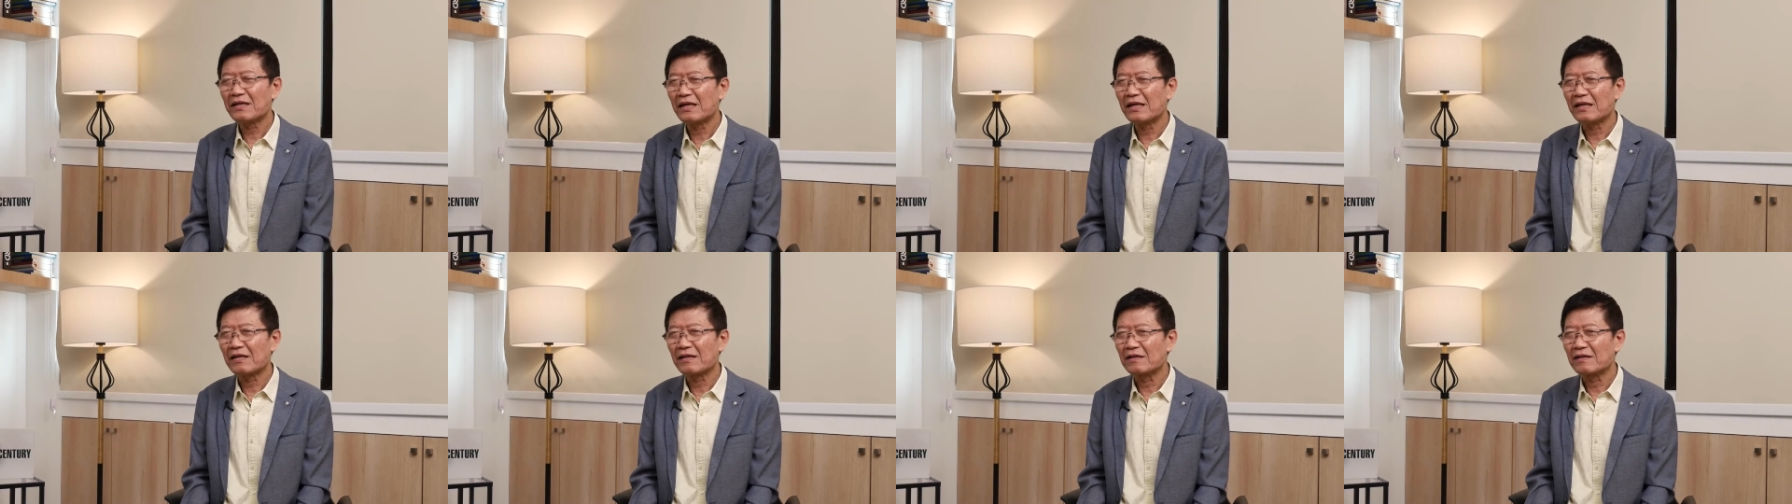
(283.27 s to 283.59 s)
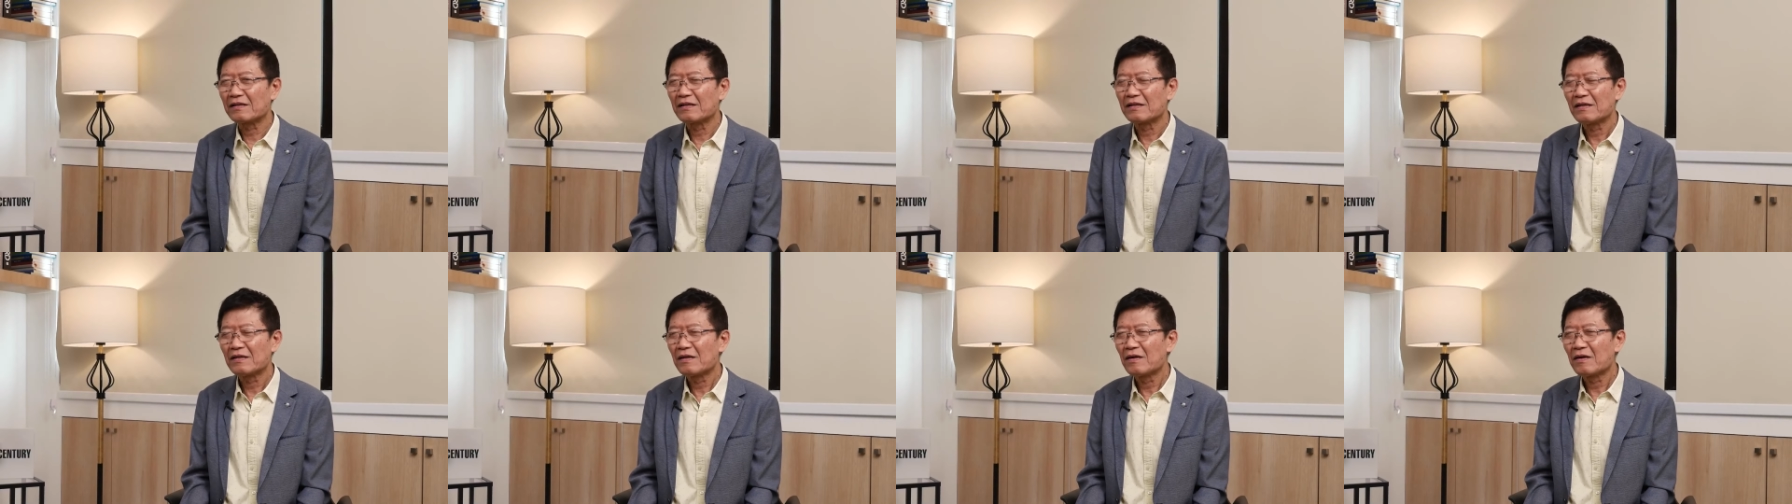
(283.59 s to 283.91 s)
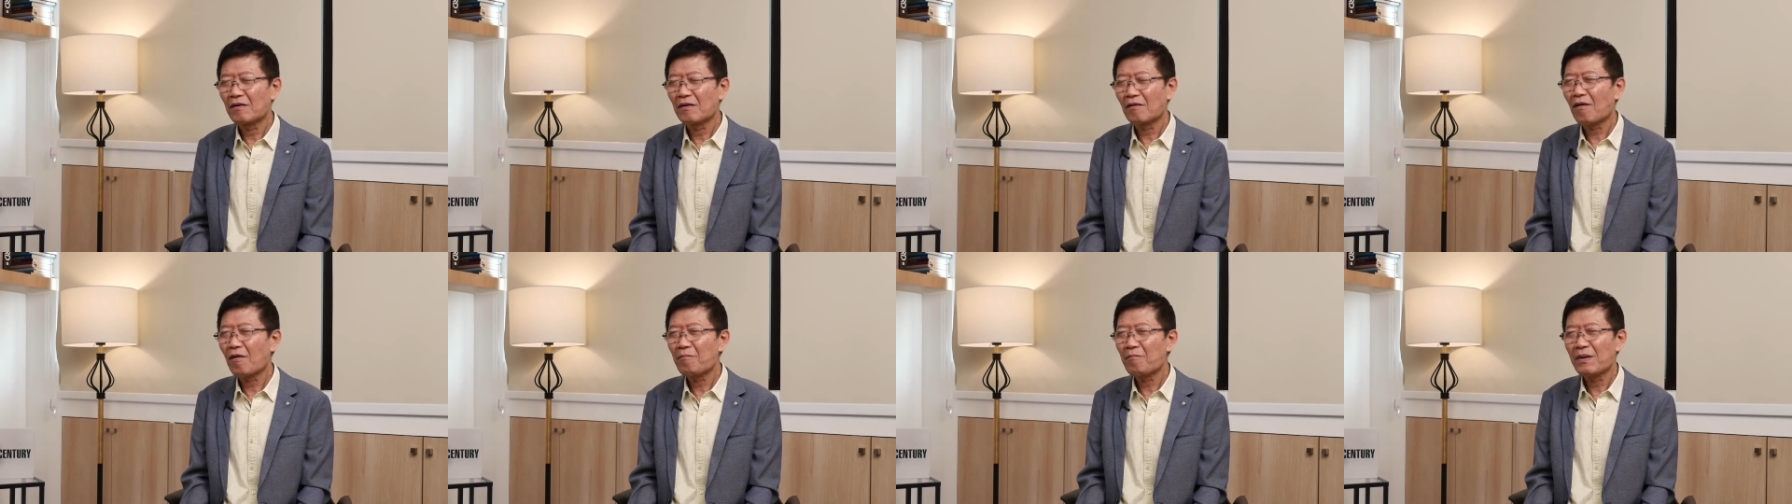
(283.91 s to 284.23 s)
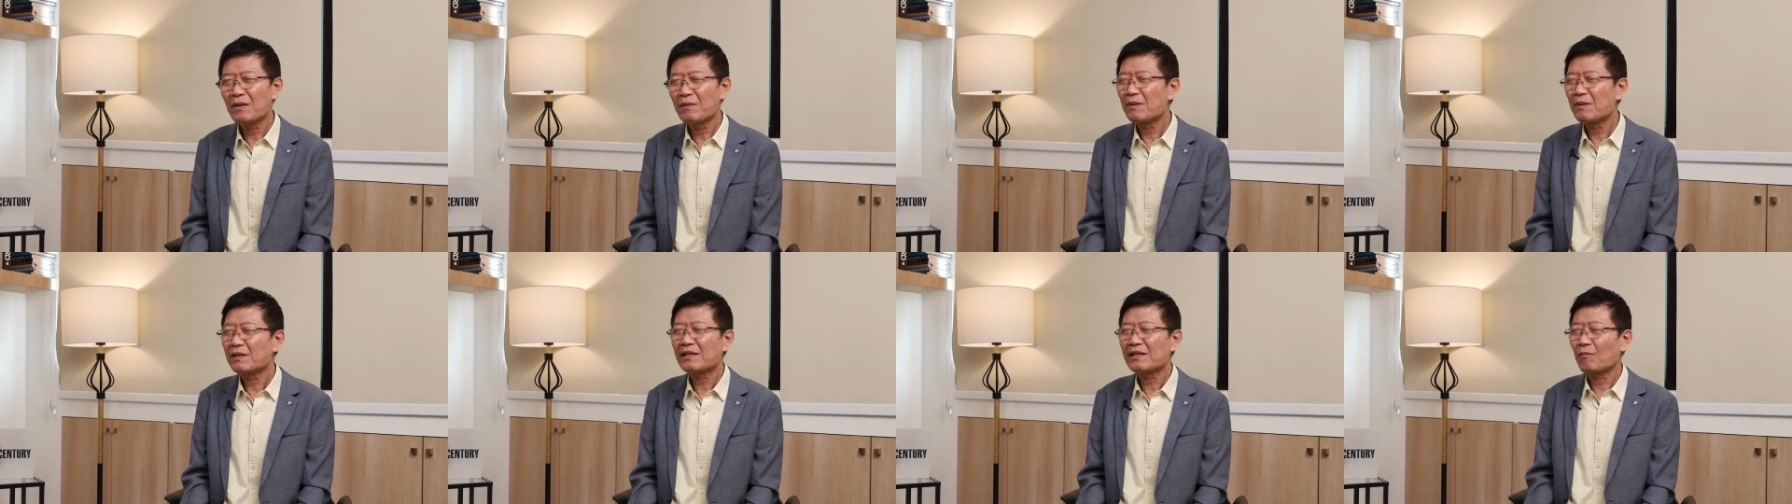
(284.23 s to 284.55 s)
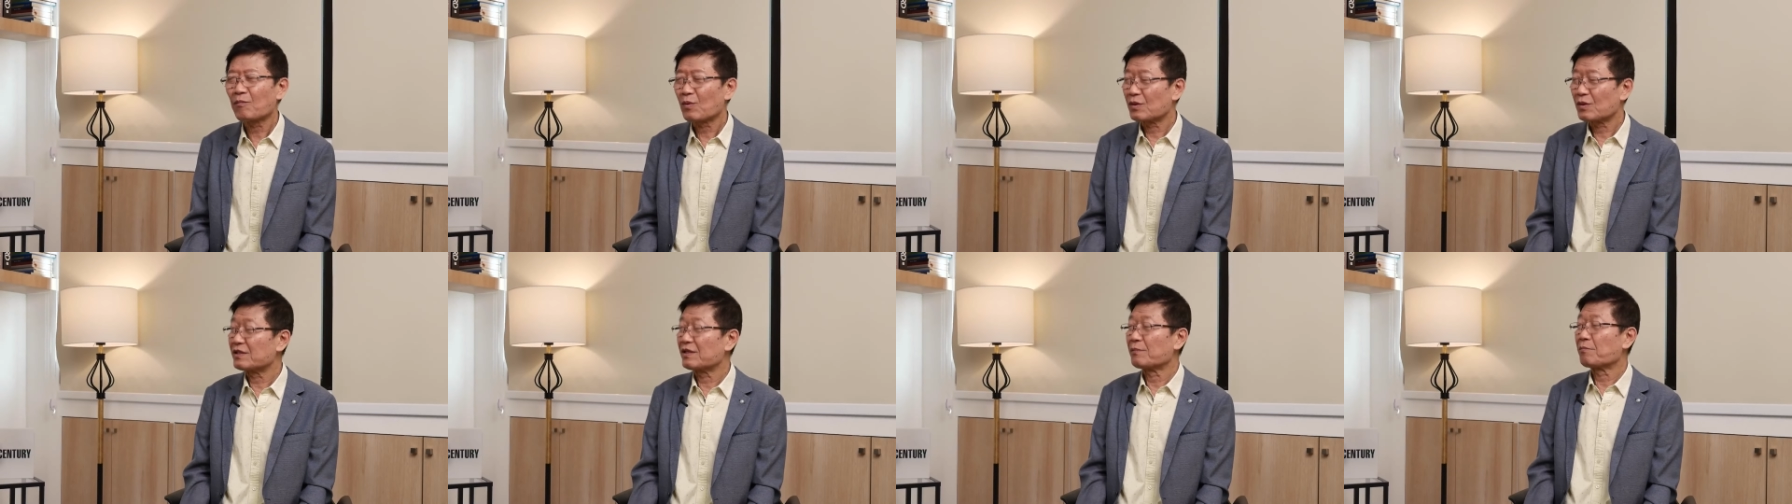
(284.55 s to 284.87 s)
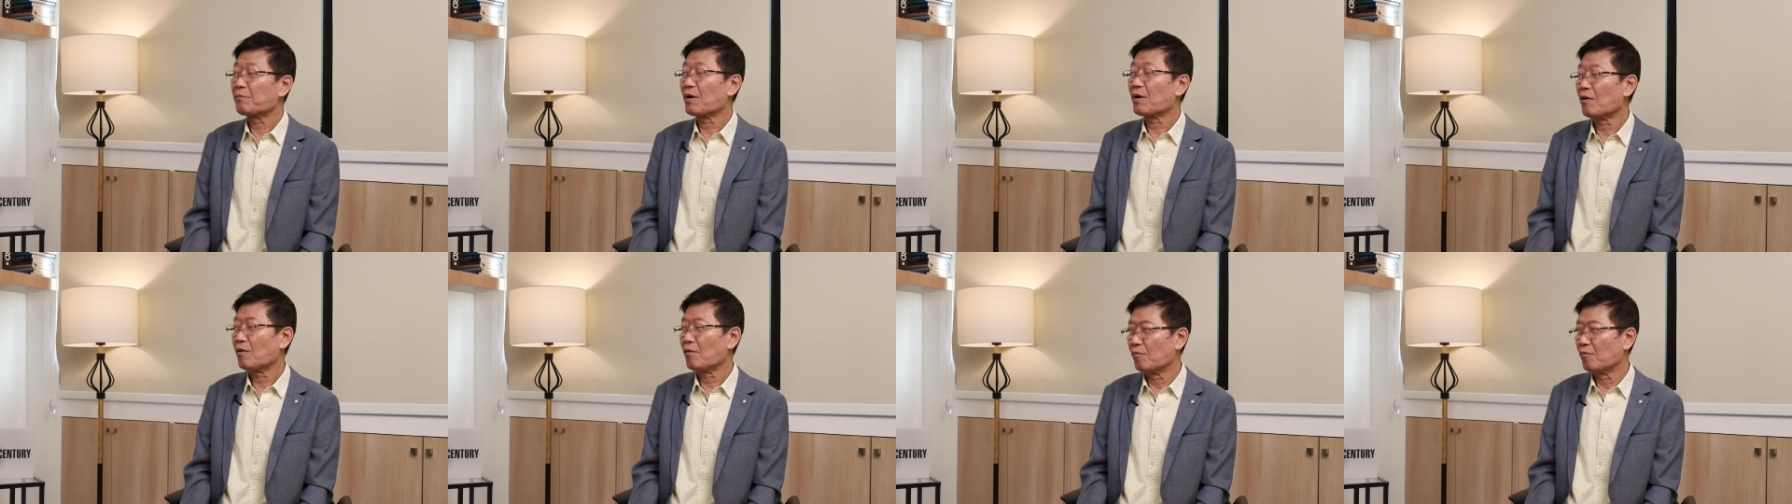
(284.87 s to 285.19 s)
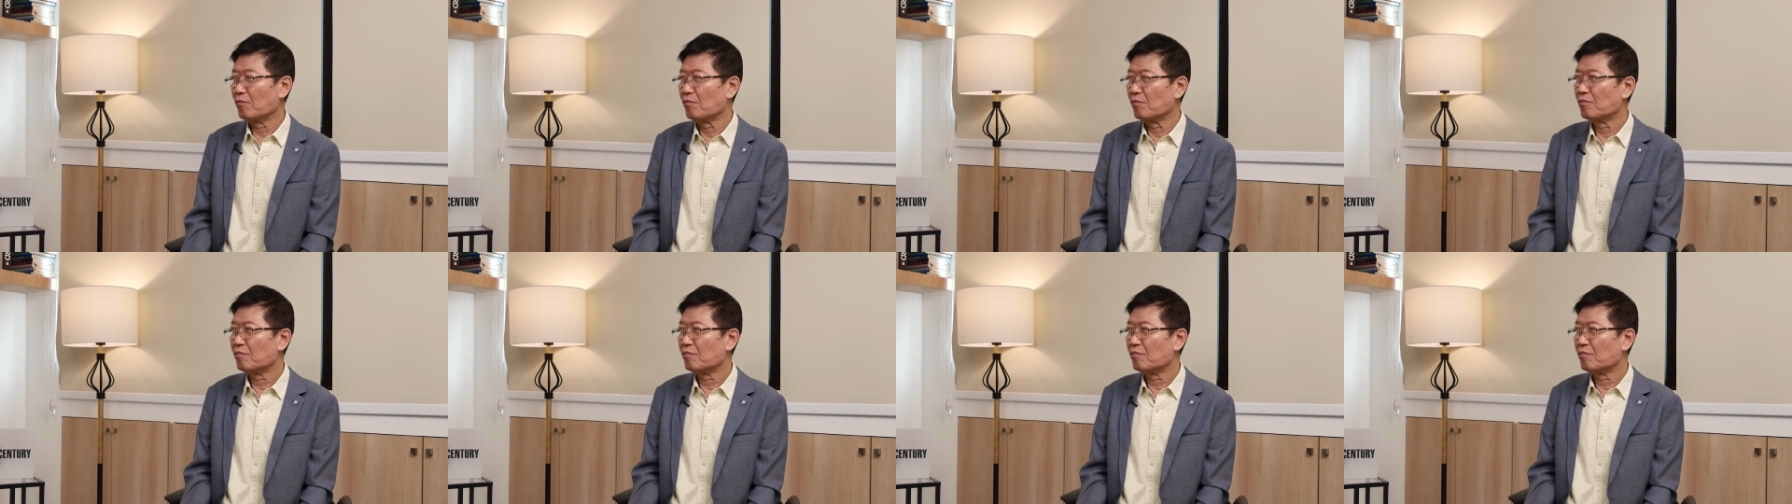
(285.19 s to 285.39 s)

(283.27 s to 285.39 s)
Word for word: หนึ่งก็มีไม่ต่ำกว่าสิบกลุ่ม